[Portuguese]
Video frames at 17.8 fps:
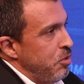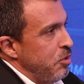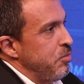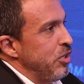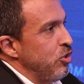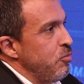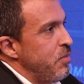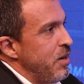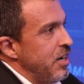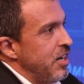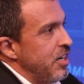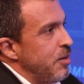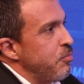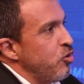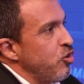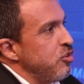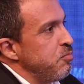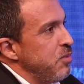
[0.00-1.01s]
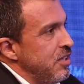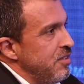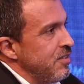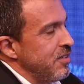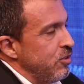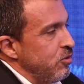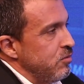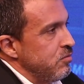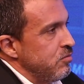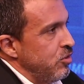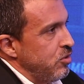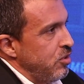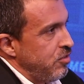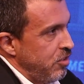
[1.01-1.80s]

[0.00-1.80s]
Primeiro, o pilar da prospecção. Então,